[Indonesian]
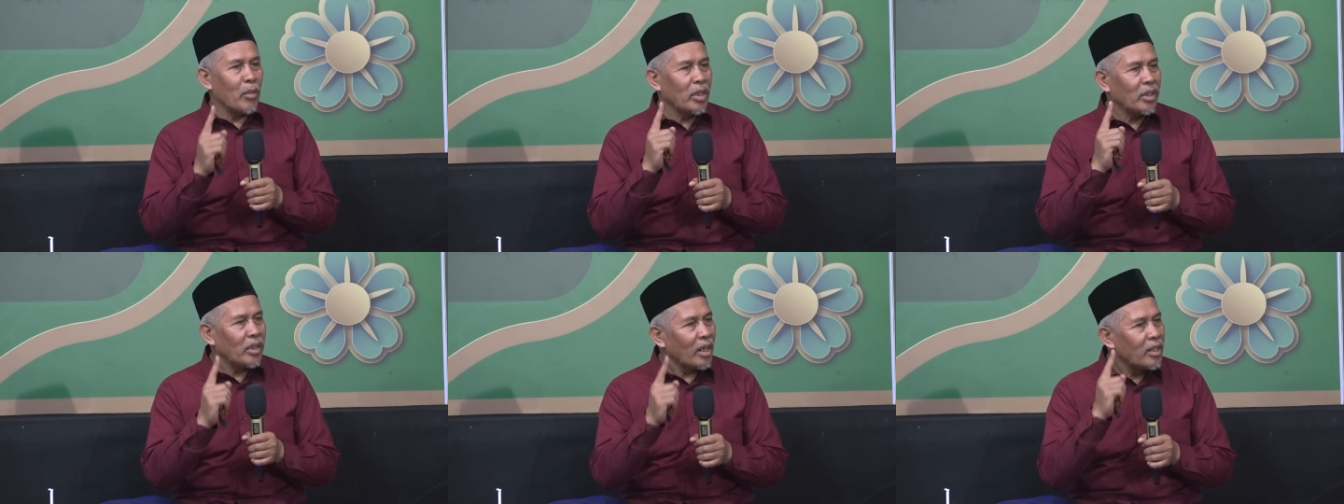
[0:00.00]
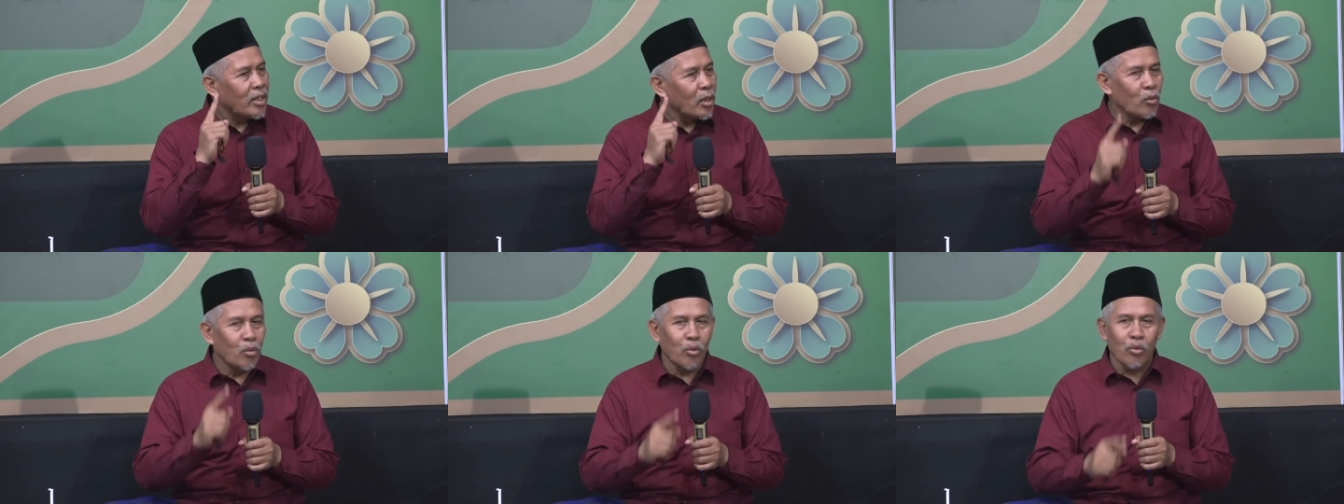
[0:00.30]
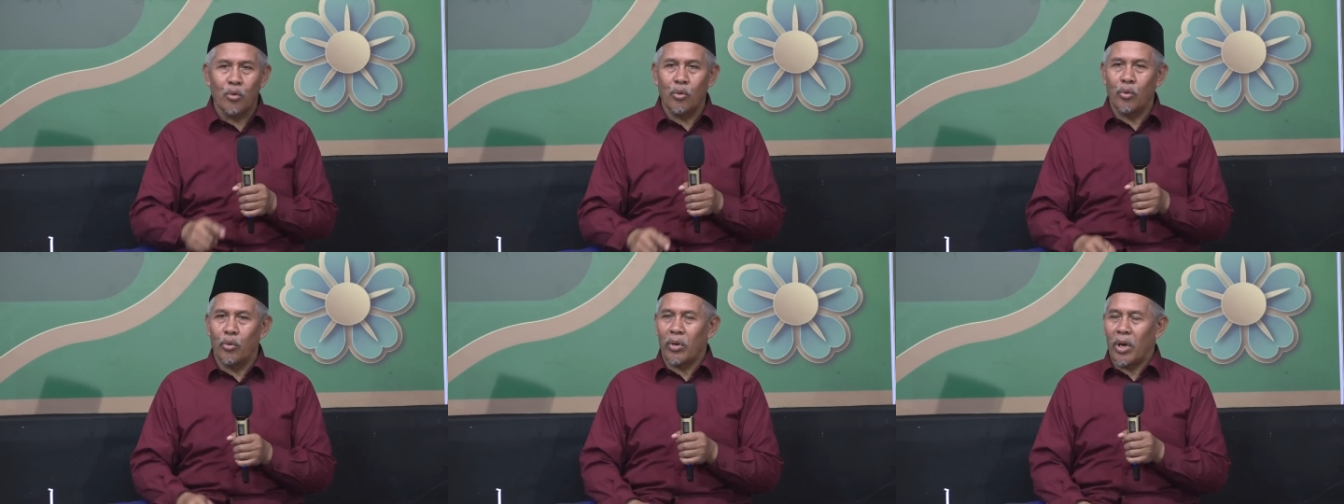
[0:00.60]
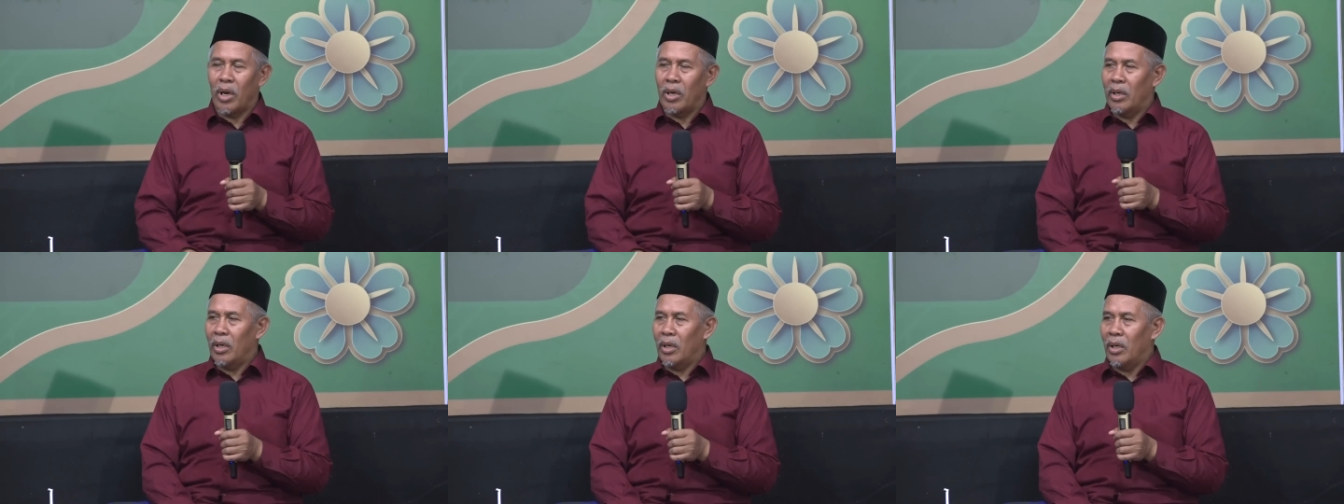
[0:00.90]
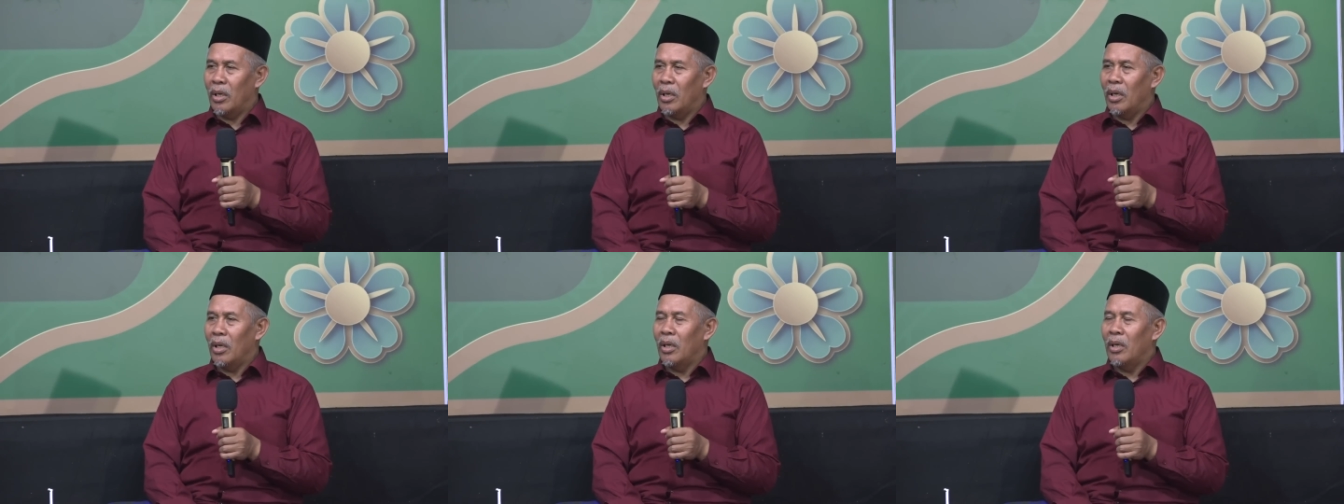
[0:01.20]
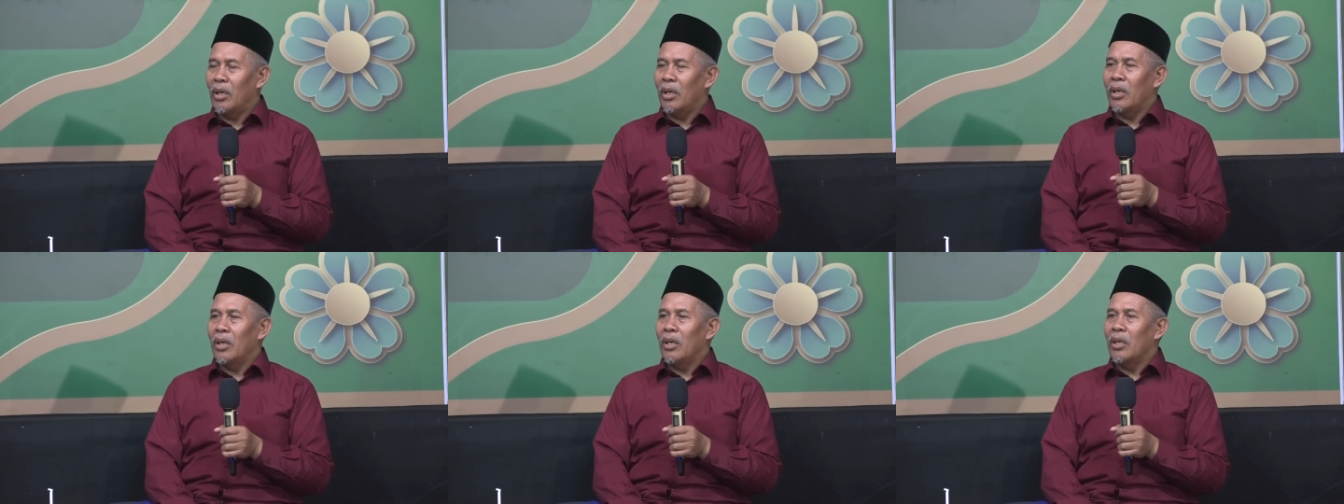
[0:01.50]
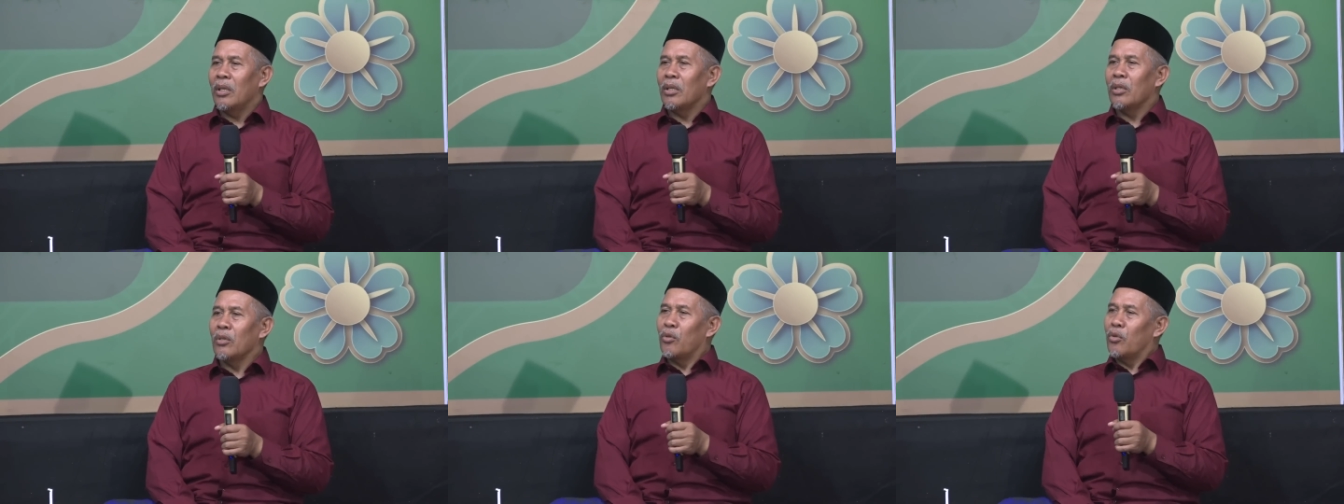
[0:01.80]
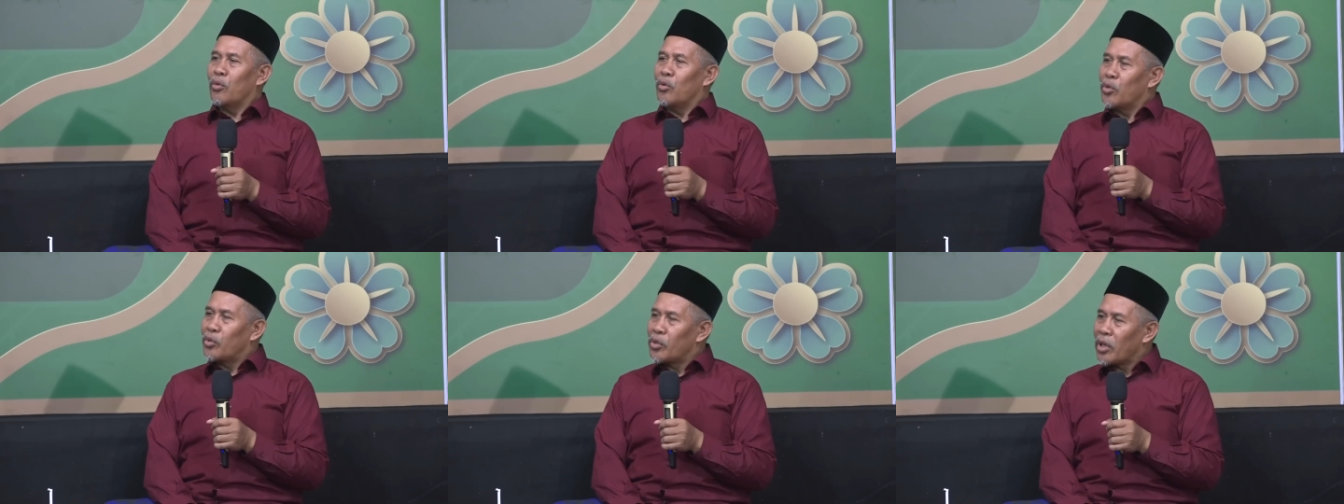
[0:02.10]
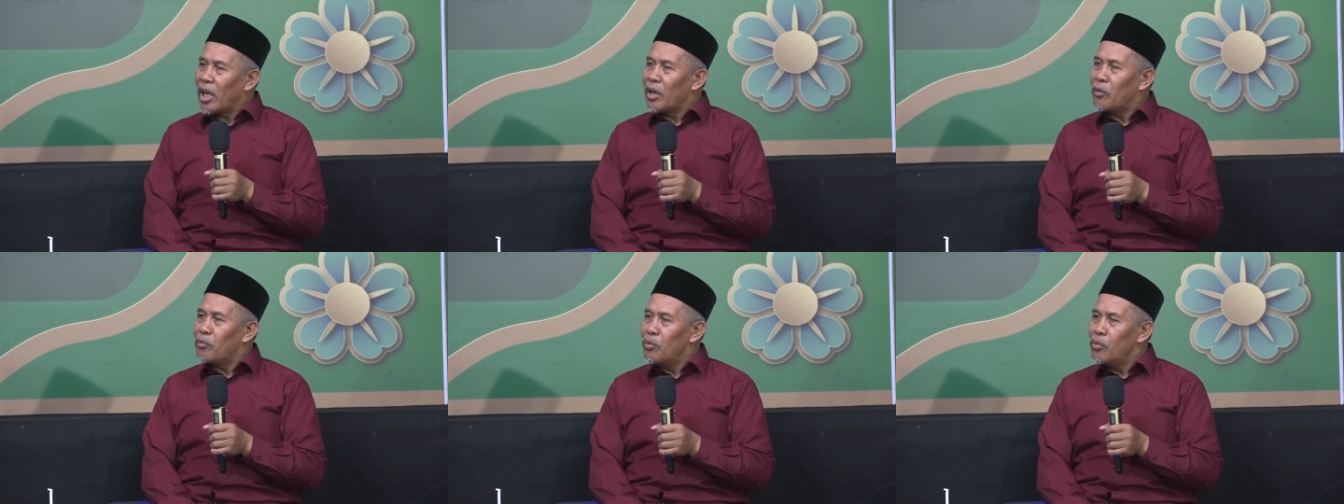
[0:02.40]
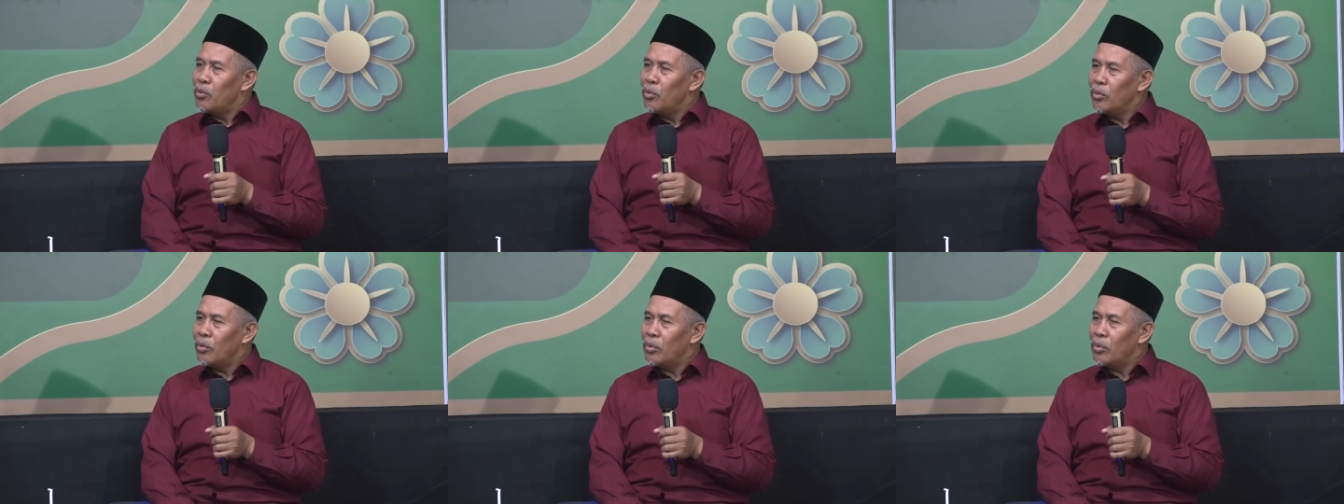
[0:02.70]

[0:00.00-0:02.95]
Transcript: menjadi ukuran. Nyun sewu.